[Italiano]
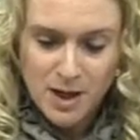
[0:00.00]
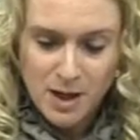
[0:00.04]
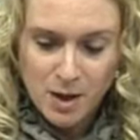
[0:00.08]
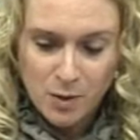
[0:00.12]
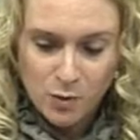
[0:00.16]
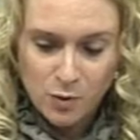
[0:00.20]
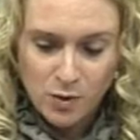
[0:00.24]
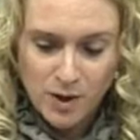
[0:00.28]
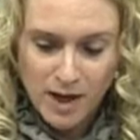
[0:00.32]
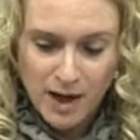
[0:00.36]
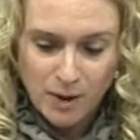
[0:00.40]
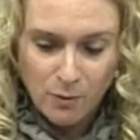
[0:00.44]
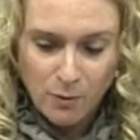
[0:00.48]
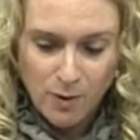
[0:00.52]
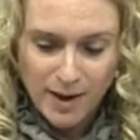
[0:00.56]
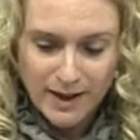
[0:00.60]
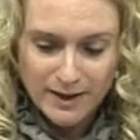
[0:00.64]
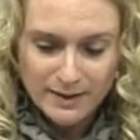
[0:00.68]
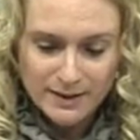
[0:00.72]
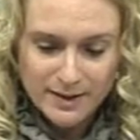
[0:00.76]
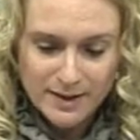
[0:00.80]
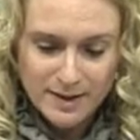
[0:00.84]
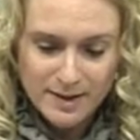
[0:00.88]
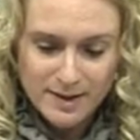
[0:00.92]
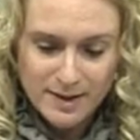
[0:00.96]
una
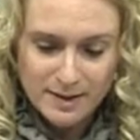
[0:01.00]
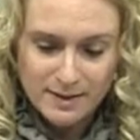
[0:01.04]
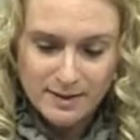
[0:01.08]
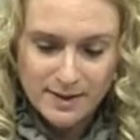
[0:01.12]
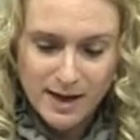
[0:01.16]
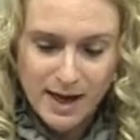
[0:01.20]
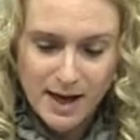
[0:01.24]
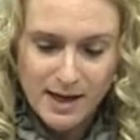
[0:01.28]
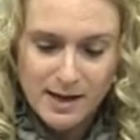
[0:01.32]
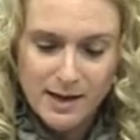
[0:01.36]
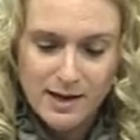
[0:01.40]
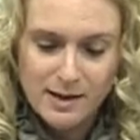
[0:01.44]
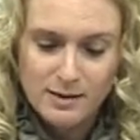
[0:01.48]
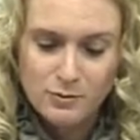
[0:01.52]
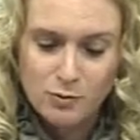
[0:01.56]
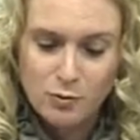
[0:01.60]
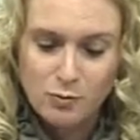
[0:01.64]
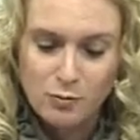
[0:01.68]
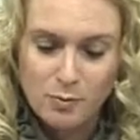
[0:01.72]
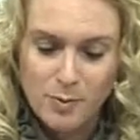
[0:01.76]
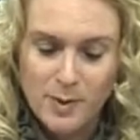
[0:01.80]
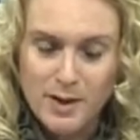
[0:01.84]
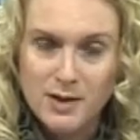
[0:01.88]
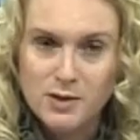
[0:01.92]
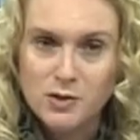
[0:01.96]
47enne ed
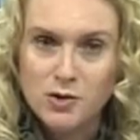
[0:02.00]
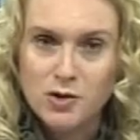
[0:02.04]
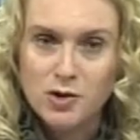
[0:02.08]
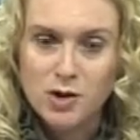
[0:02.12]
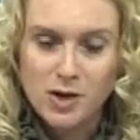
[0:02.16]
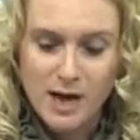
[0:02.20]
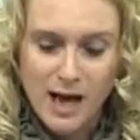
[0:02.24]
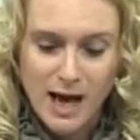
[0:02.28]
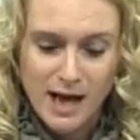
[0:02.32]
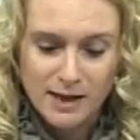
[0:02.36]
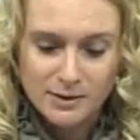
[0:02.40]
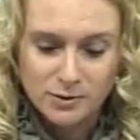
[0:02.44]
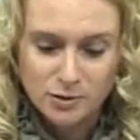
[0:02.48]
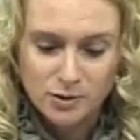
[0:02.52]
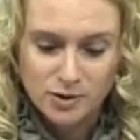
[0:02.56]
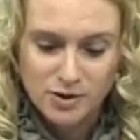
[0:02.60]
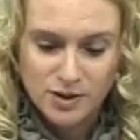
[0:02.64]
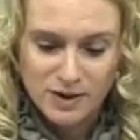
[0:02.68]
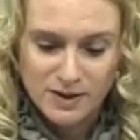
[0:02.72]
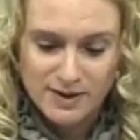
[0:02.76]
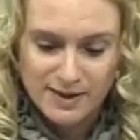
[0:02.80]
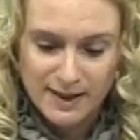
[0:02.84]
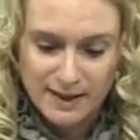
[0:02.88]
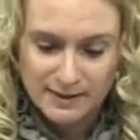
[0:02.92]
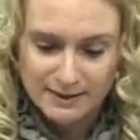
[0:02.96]
un pensionato
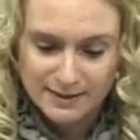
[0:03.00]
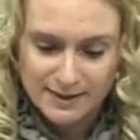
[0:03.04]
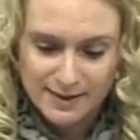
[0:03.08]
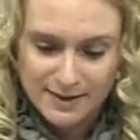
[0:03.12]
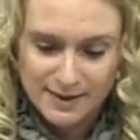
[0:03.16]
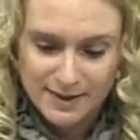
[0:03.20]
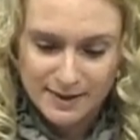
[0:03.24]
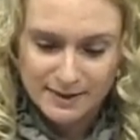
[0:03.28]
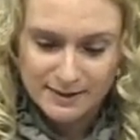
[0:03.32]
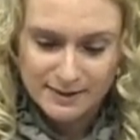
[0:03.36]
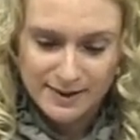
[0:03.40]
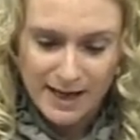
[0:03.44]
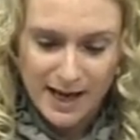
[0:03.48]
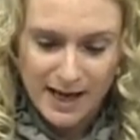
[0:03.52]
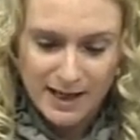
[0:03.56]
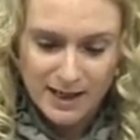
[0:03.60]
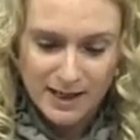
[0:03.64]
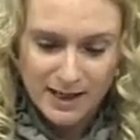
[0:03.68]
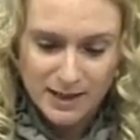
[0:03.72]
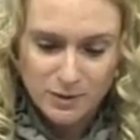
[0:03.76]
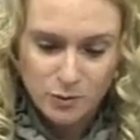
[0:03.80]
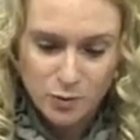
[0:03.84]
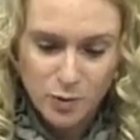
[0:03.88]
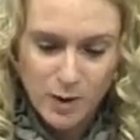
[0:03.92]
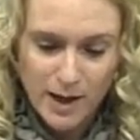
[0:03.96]

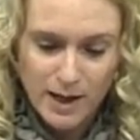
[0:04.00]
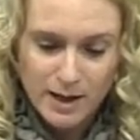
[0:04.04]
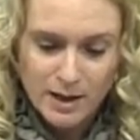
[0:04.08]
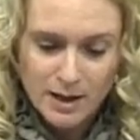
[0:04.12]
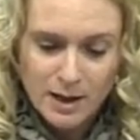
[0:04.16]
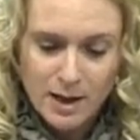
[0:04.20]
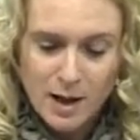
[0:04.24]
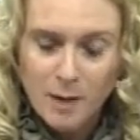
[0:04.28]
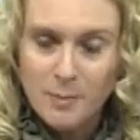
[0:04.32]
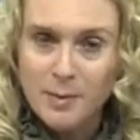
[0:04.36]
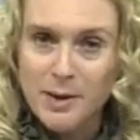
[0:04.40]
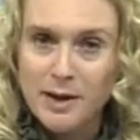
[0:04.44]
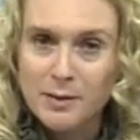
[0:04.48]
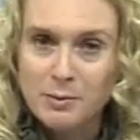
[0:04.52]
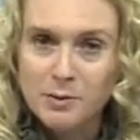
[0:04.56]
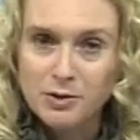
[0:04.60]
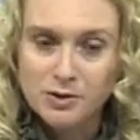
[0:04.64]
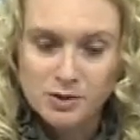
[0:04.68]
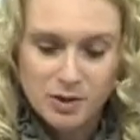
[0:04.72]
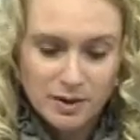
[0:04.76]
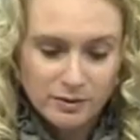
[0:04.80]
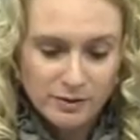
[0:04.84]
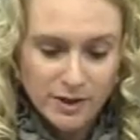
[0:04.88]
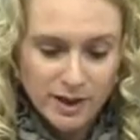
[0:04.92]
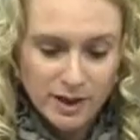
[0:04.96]
67enne. I due, per
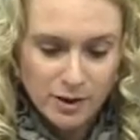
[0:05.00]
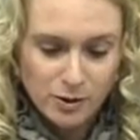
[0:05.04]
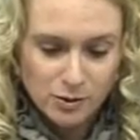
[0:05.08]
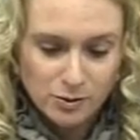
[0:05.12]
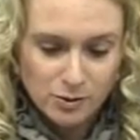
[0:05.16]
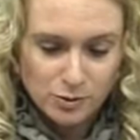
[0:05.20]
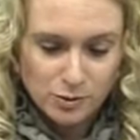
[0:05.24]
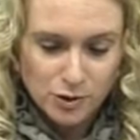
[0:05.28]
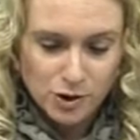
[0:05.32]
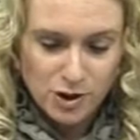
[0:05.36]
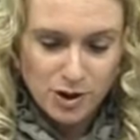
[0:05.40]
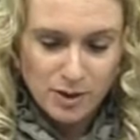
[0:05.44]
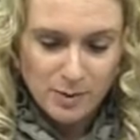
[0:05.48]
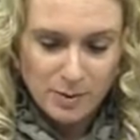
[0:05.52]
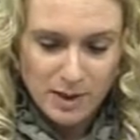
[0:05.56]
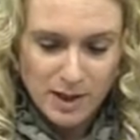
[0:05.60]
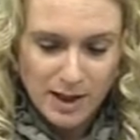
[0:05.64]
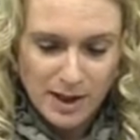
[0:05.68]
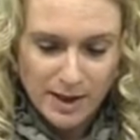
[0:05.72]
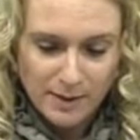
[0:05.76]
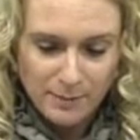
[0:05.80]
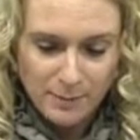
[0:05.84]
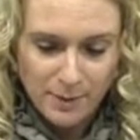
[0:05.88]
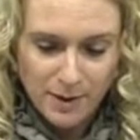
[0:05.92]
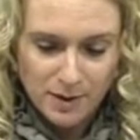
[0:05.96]
motivi riconducibili
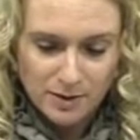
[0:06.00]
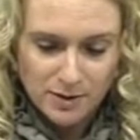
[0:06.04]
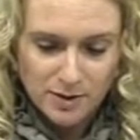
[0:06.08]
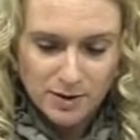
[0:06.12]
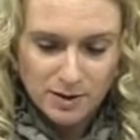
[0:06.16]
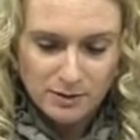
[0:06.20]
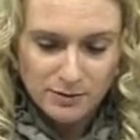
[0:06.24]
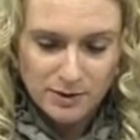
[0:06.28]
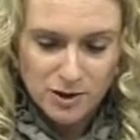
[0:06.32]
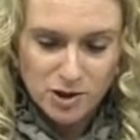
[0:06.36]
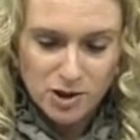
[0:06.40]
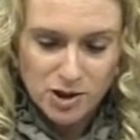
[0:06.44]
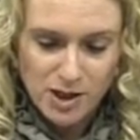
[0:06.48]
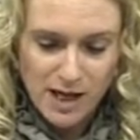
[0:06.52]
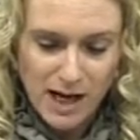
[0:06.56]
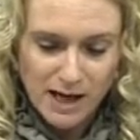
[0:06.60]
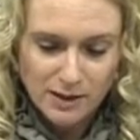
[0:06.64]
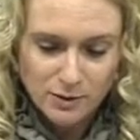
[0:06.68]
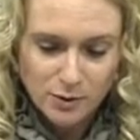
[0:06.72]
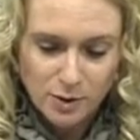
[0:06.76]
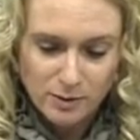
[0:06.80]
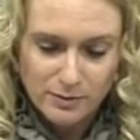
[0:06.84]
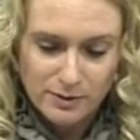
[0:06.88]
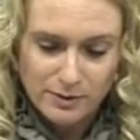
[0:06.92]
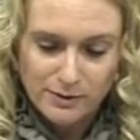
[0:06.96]
a rapporti di
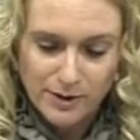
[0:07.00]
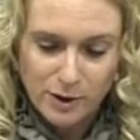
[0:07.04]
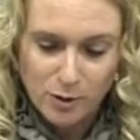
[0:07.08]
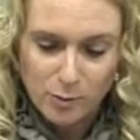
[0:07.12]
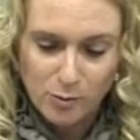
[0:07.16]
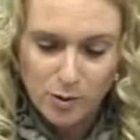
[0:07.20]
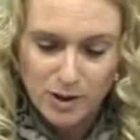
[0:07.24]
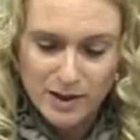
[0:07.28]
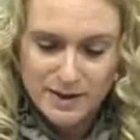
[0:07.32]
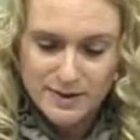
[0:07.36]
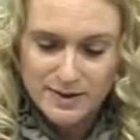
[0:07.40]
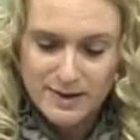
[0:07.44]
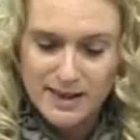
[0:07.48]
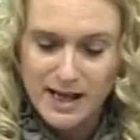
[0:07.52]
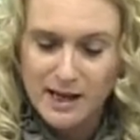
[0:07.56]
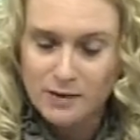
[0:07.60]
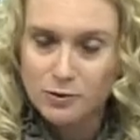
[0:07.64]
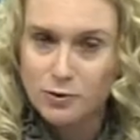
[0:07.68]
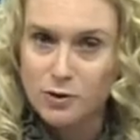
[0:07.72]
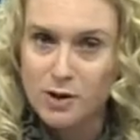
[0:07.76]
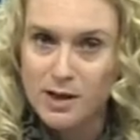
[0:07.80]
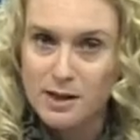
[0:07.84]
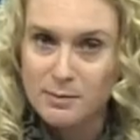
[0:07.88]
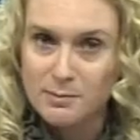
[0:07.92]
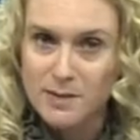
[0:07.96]
vicinato, avevano
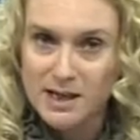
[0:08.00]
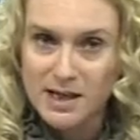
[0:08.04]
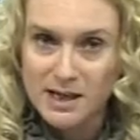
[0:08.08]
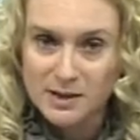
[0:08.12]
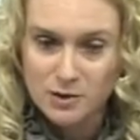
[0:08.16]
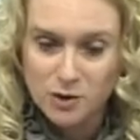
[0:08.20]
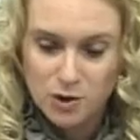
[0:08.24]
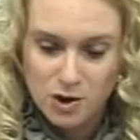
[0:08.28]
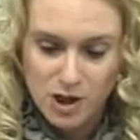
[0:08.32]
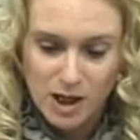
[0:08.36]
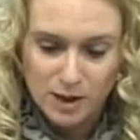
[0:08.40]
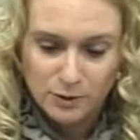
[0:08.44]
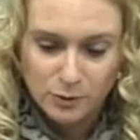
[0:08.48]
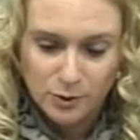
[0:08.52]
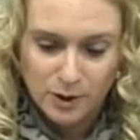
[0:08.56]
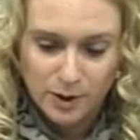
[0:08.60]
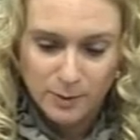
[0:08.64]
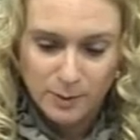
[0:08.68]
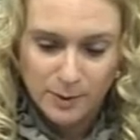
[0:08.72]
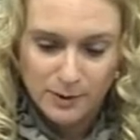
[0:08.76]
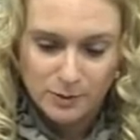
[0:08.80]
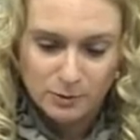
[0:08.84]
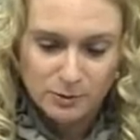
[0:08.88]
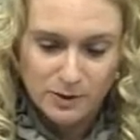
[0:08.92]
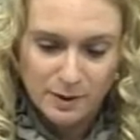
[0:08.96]
molestato e minacciato
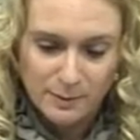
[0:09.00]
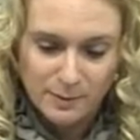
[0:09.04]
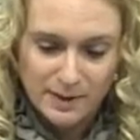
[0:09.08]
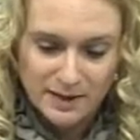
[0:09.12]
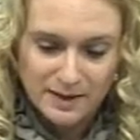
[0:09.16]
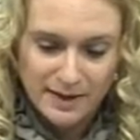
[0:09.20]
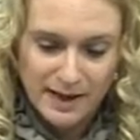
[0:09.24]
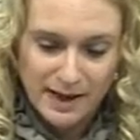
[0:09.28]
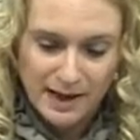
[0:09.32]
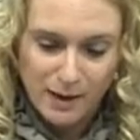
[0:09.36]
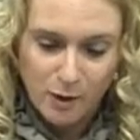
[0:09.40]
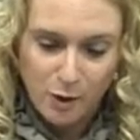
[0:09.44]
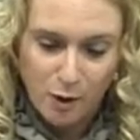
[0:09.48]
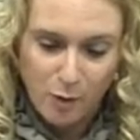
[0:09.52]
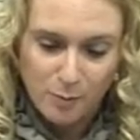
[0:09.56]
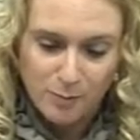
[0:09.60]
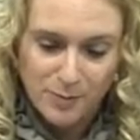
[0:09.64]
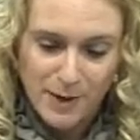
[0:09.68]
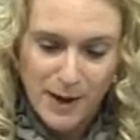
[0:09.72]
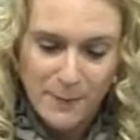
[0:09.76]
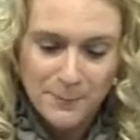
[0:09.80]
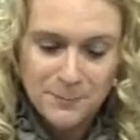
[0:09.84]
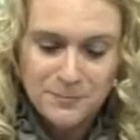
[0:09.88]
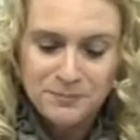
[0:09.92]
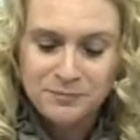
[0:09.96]
ripetutamente la
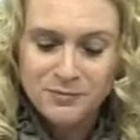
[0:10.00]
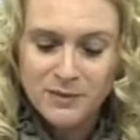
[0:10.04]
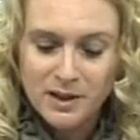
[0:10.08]
coppia.